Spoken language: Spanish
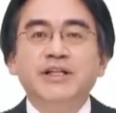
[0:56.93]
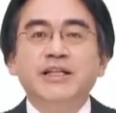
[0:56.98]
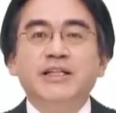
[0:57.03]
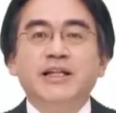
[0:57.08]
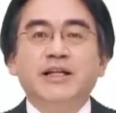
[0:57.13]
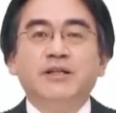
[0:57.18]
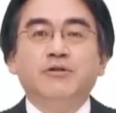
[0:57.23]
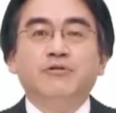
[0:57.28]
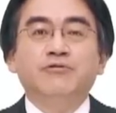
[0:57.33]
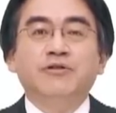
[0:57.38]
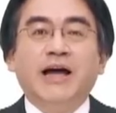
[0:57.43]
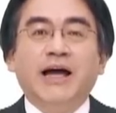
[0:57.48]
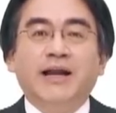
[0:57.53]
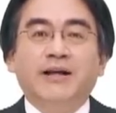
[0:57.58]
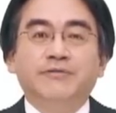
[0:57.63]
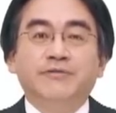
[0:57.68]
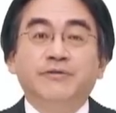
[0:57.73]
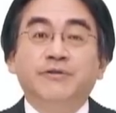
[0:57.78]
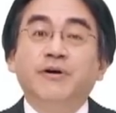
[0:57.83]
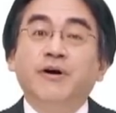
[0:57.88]
Quizás se
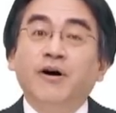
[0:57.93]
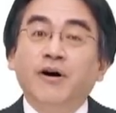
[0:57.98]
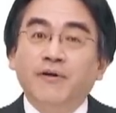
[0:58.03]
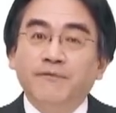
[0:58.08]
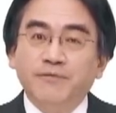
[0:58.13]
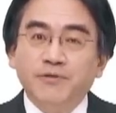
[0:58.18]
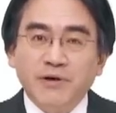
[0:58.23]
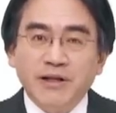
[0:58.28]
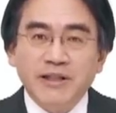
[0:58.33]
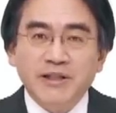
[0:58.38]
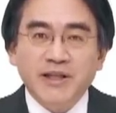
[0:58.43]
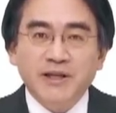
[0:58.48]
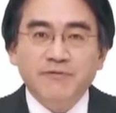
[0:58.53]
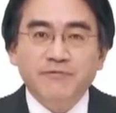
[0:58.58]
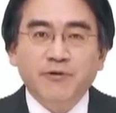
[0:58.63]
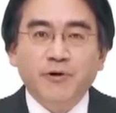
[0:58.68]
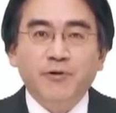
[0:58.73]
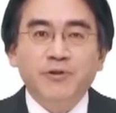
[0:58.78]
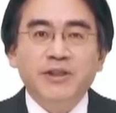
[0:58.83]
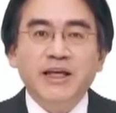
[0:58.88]
trate de una consola
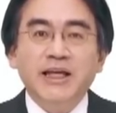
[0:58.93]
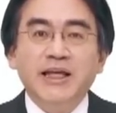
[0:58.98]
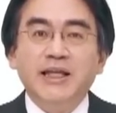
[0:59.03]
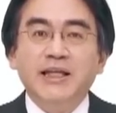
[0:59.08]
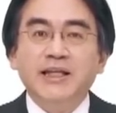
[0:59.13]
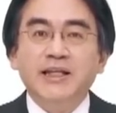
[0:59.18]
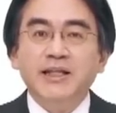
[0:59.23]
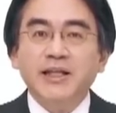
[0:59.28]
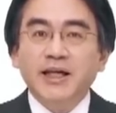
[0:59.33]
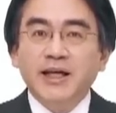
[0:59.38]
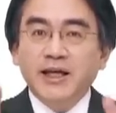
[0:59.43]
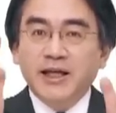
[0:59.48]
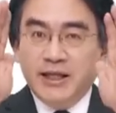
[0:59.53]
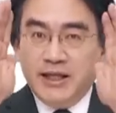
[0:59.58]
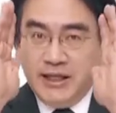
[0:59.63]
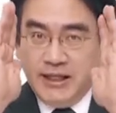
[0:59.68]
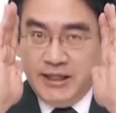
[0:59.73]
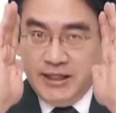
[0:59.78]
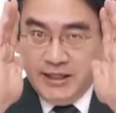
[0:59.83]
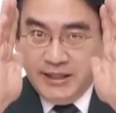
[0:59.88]
parecida al Wii
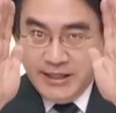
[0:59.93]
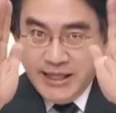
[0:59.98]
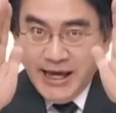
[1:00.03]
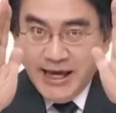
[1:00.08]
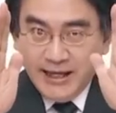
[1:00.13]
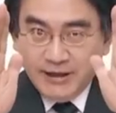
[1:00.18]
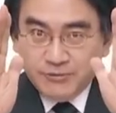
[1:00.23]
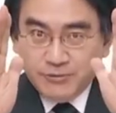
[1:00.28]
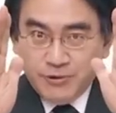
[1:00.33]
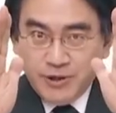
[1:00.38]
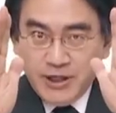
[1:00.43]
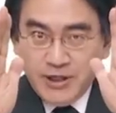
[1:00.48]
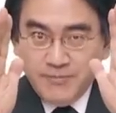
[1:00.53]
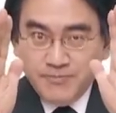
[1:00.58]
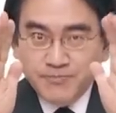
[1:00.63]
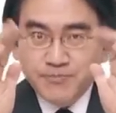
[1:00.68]
Mini lanzado el año